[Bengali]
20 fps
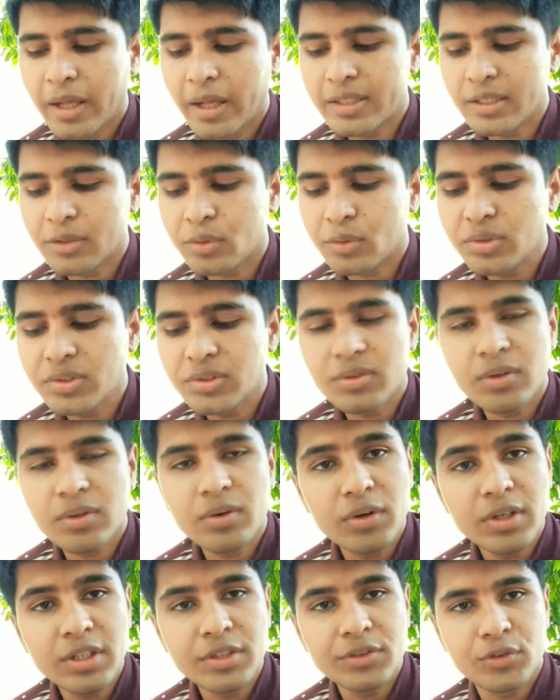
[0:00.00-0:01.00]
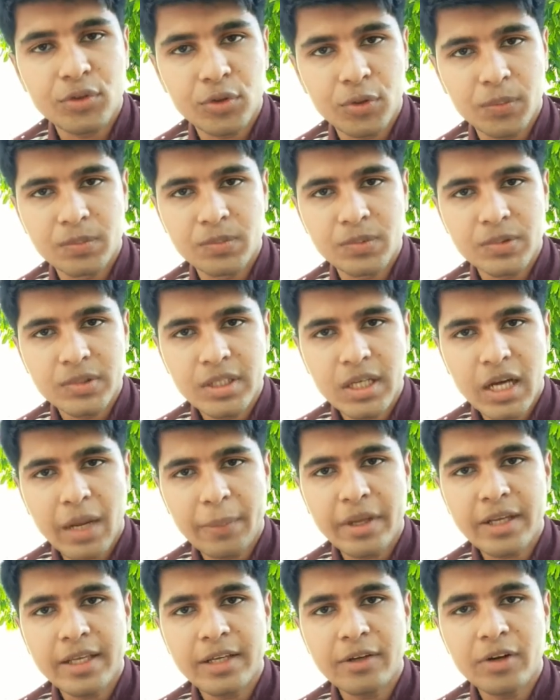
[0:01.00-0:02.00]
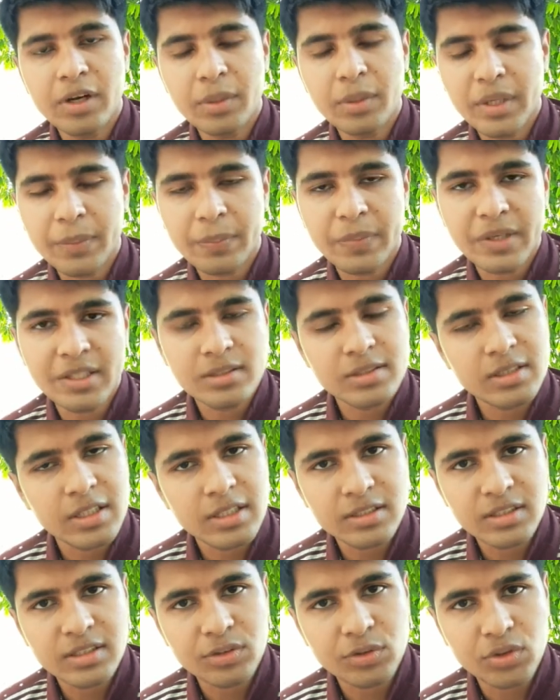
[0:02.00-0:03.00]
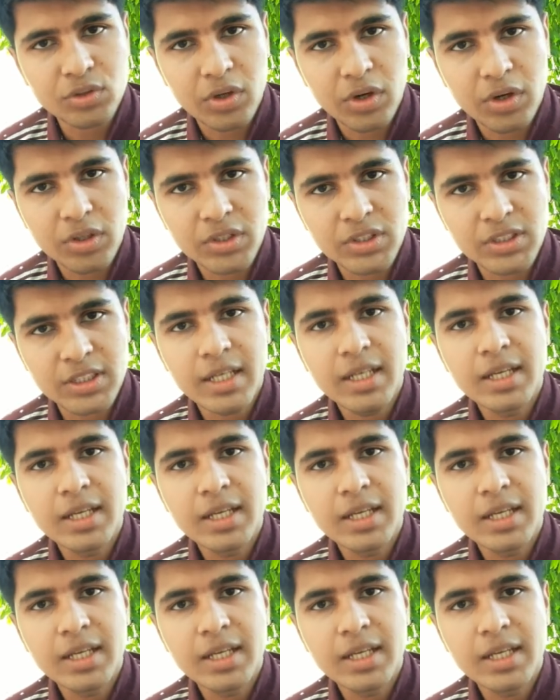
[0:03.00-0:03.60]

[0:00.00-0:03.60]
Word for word: যে উই স্লোলি ড্রোভ আমরা কি করলাম এটা পাস্ট টেন্স ইউজ করা হয়েছে